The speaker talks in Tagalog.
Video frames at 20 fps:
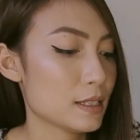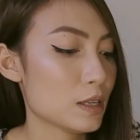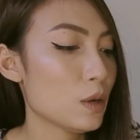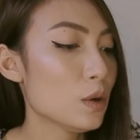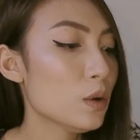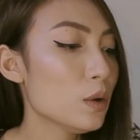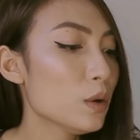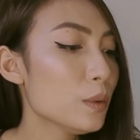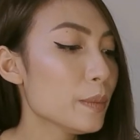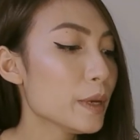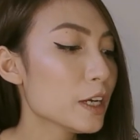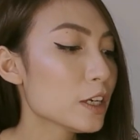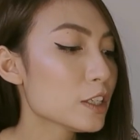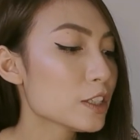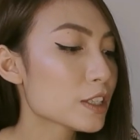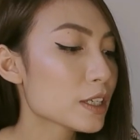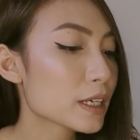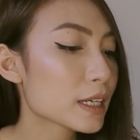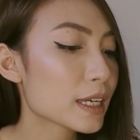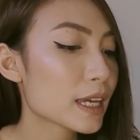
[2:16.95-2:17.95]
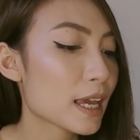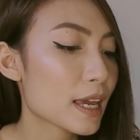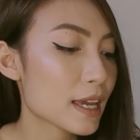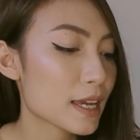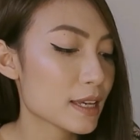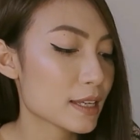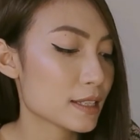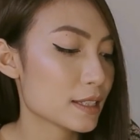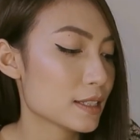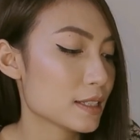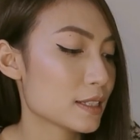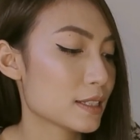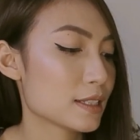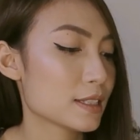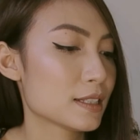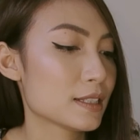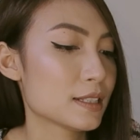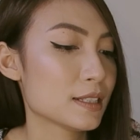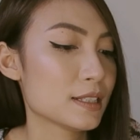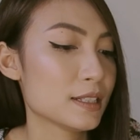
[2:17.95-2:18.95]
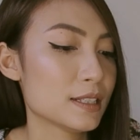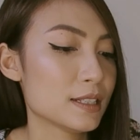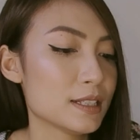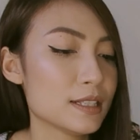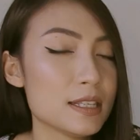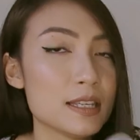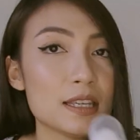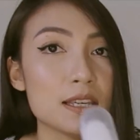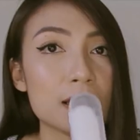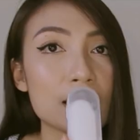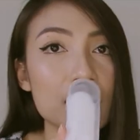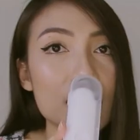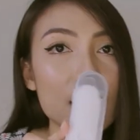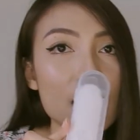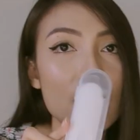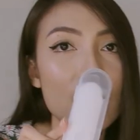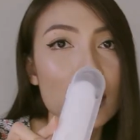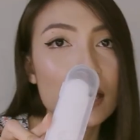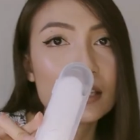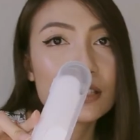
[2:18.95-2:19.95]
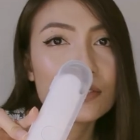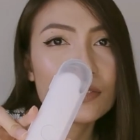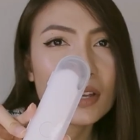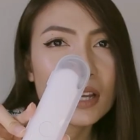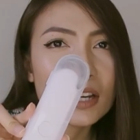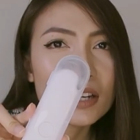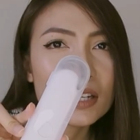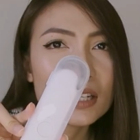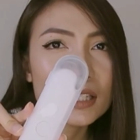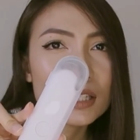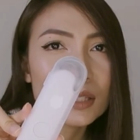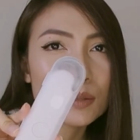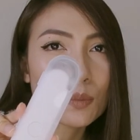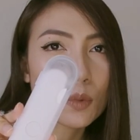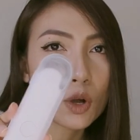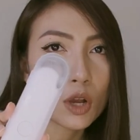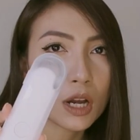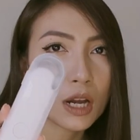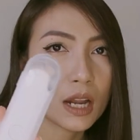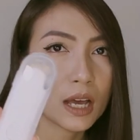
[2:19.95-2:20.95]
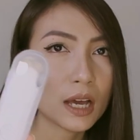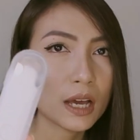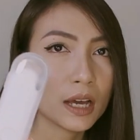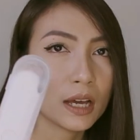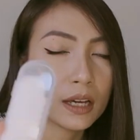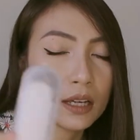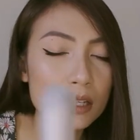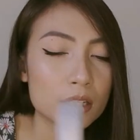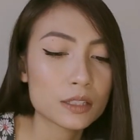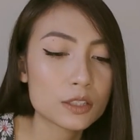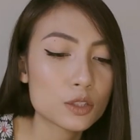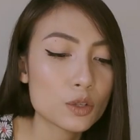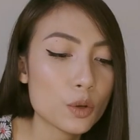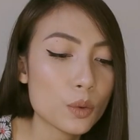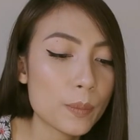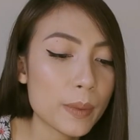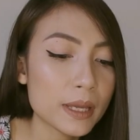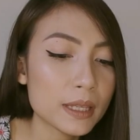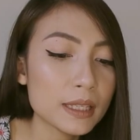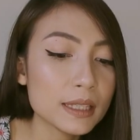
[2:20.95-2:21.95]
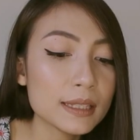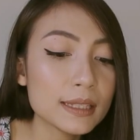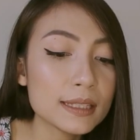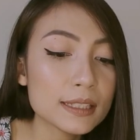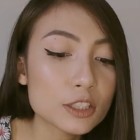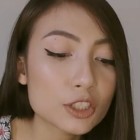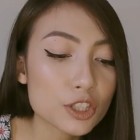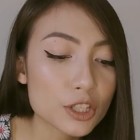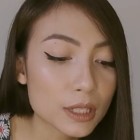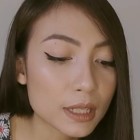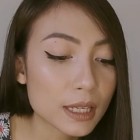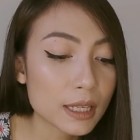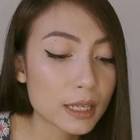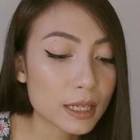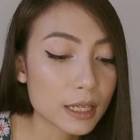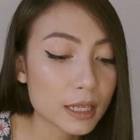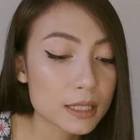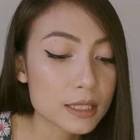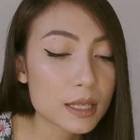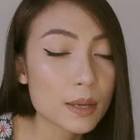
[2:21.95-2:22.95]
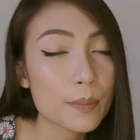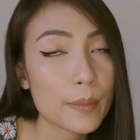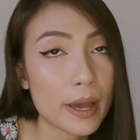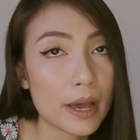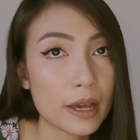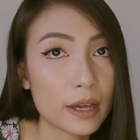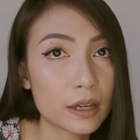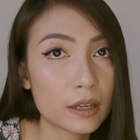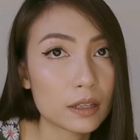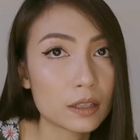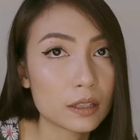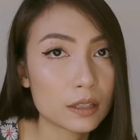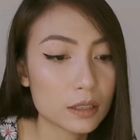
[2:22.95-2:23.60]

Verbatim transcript: Oh, meron siyang case. See? It's very small lang. So, pwede din siya talaga sa bag.